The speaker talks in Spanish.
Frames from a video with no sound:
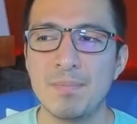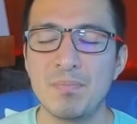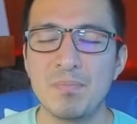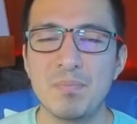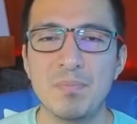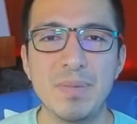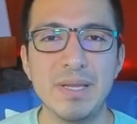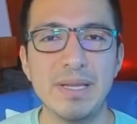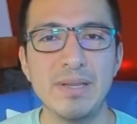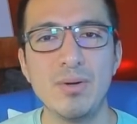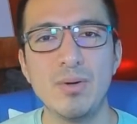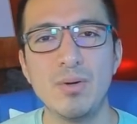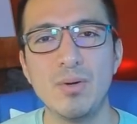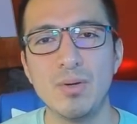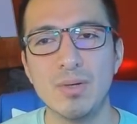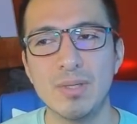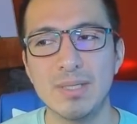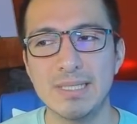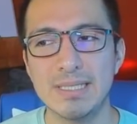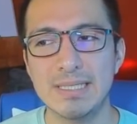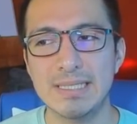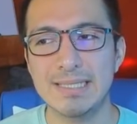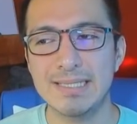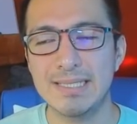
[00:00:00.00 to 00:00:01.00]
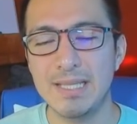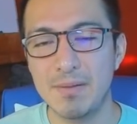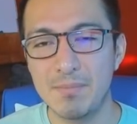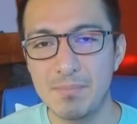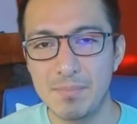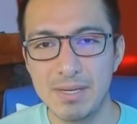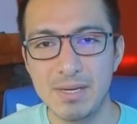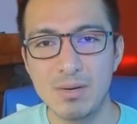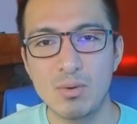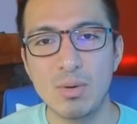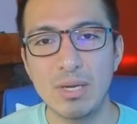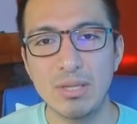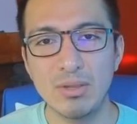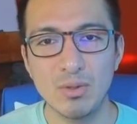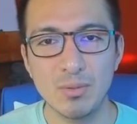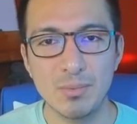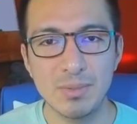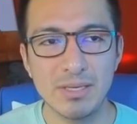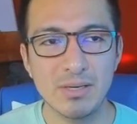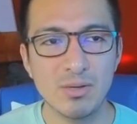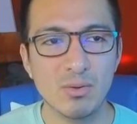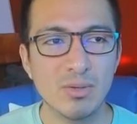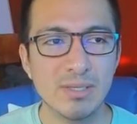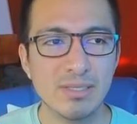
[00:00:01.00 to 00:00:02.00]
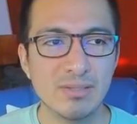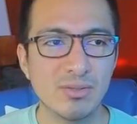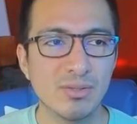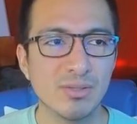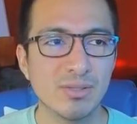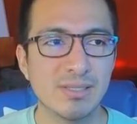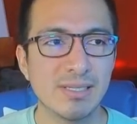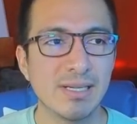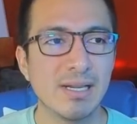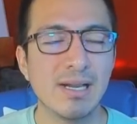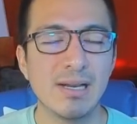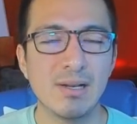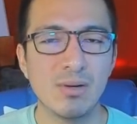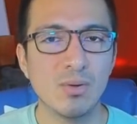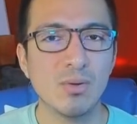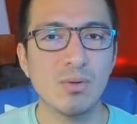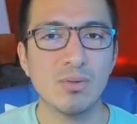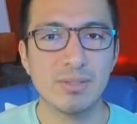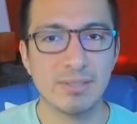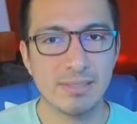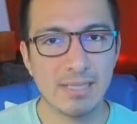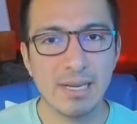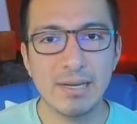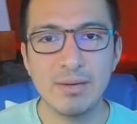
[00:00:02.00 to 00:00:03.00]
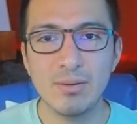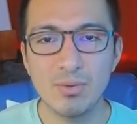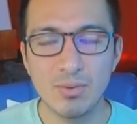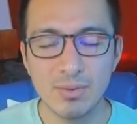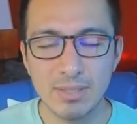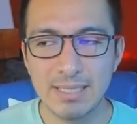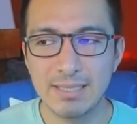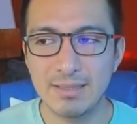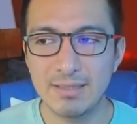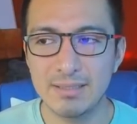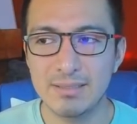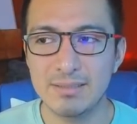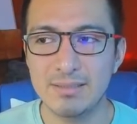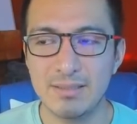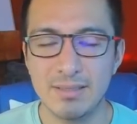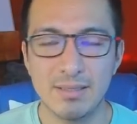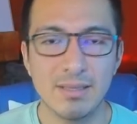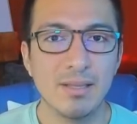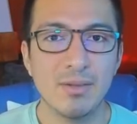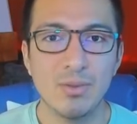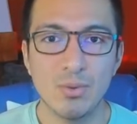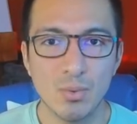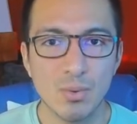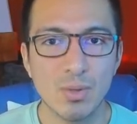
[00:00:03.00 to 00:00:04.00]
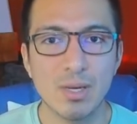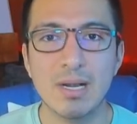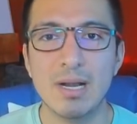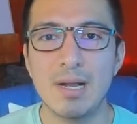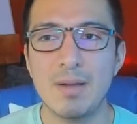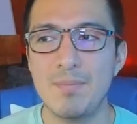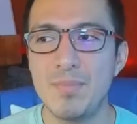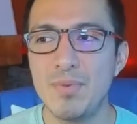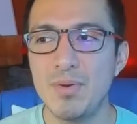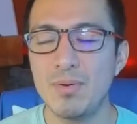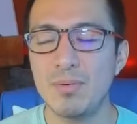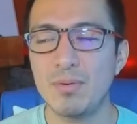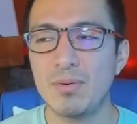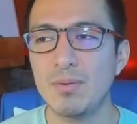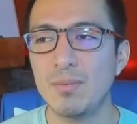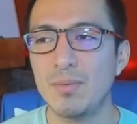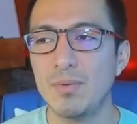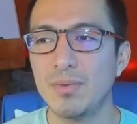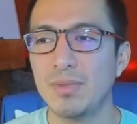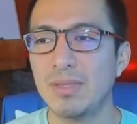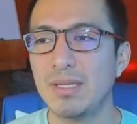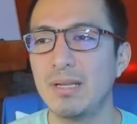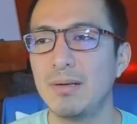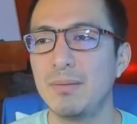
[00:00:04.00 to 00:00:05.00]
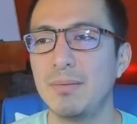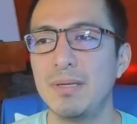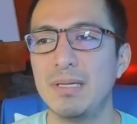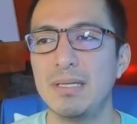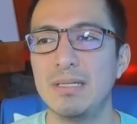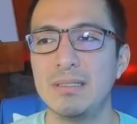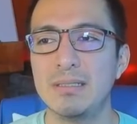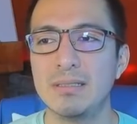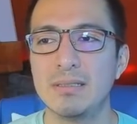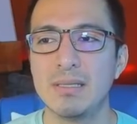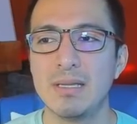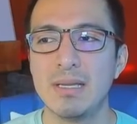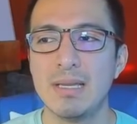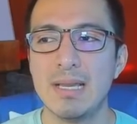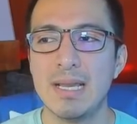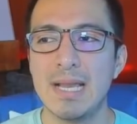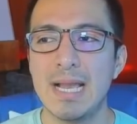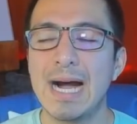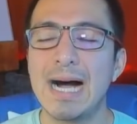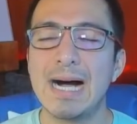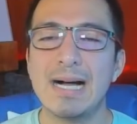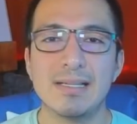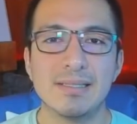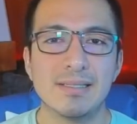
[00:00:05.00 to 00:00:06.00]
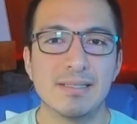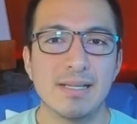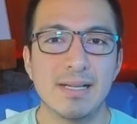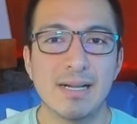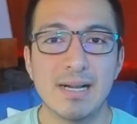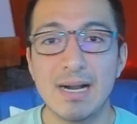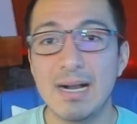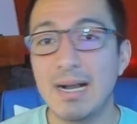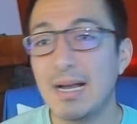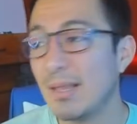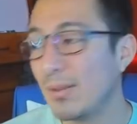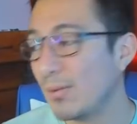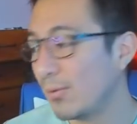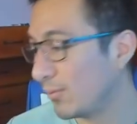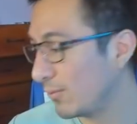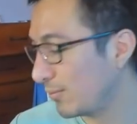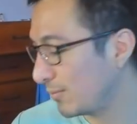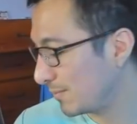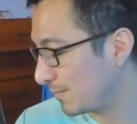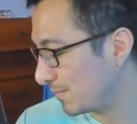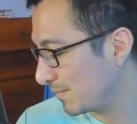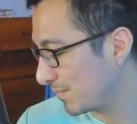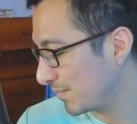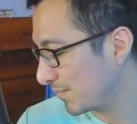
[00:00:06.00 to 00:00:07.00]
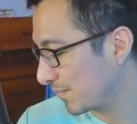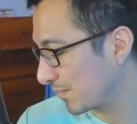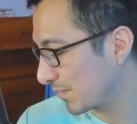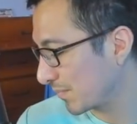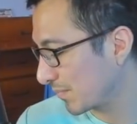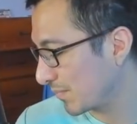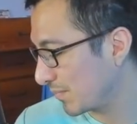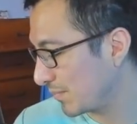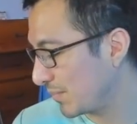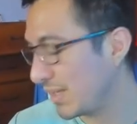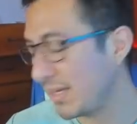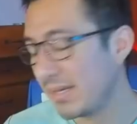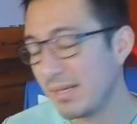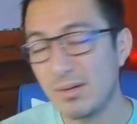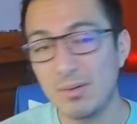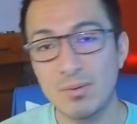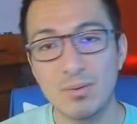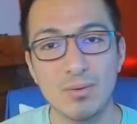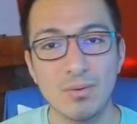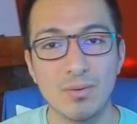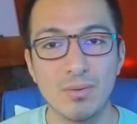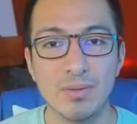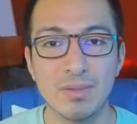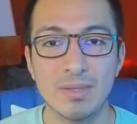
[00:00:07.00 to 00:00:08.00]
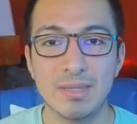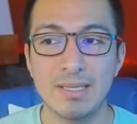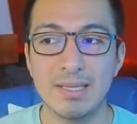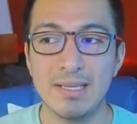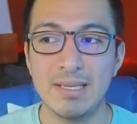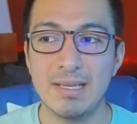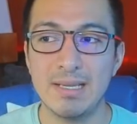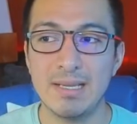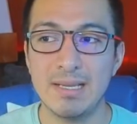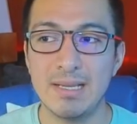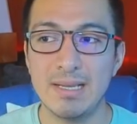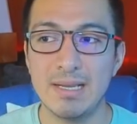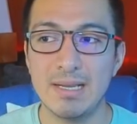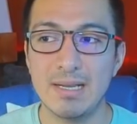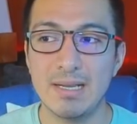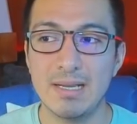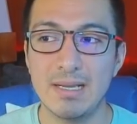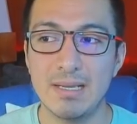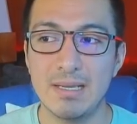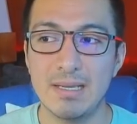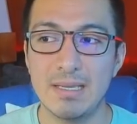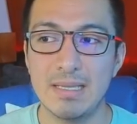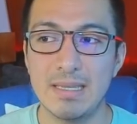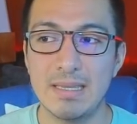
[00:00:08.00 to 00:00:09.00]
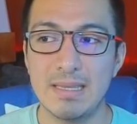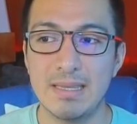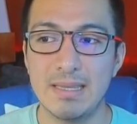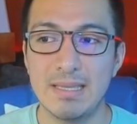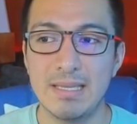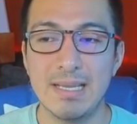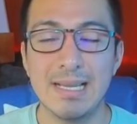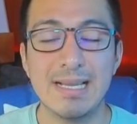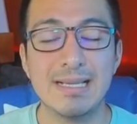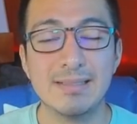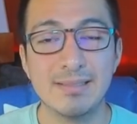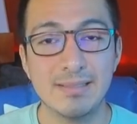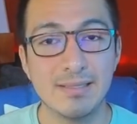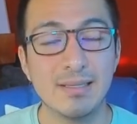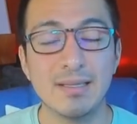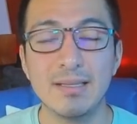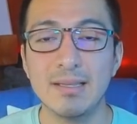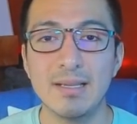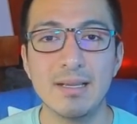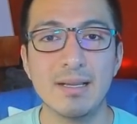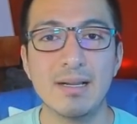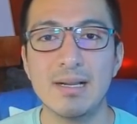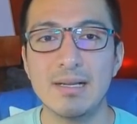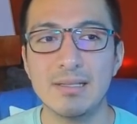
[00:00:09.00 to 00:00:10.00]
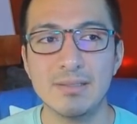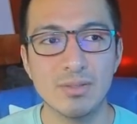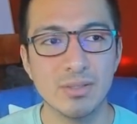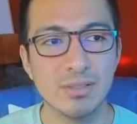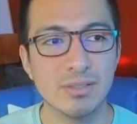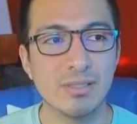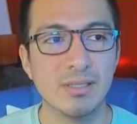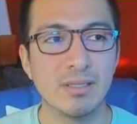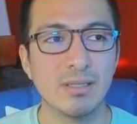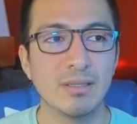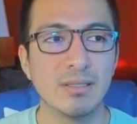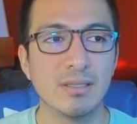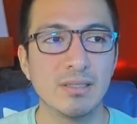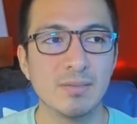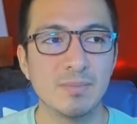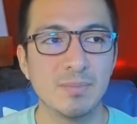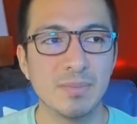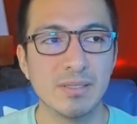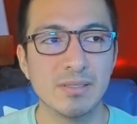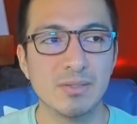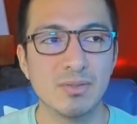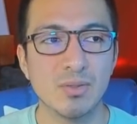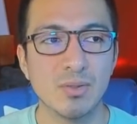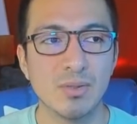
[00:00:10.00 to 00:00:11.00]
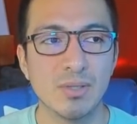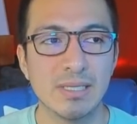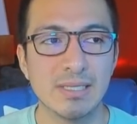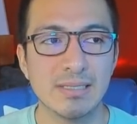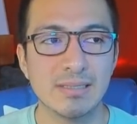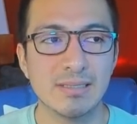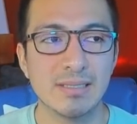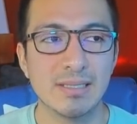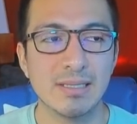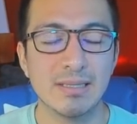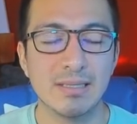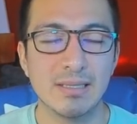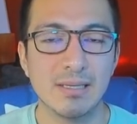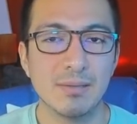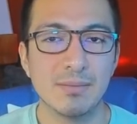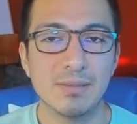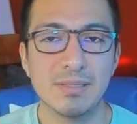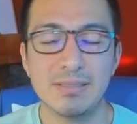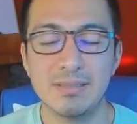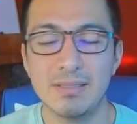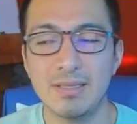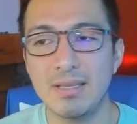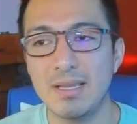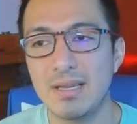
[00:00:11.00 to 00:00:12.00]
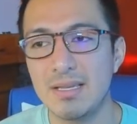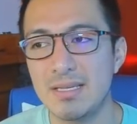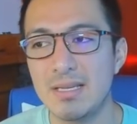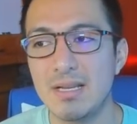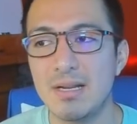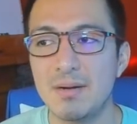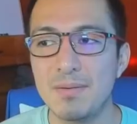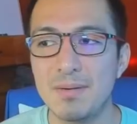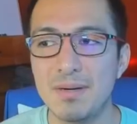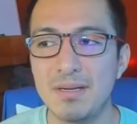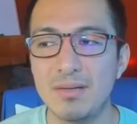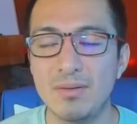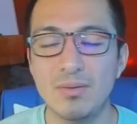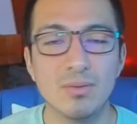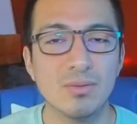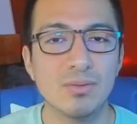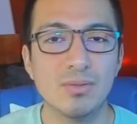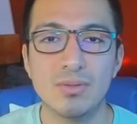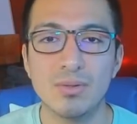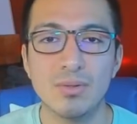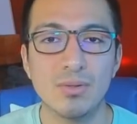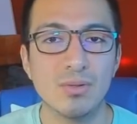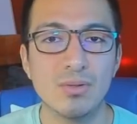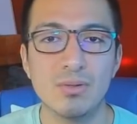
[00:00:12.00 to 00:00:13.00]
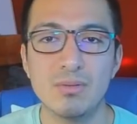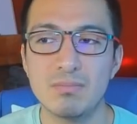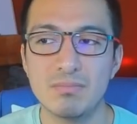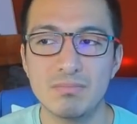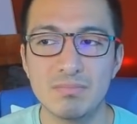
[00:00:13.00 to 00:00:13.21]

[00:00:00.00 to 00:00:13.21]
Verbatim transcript: Pero siempre y cuando Virgo esto sea algo sano, que te esté dando un cambio, como tal vez has dejado Virgo de de hacerle caso a ciertas personas que tal vez te dañaban o solo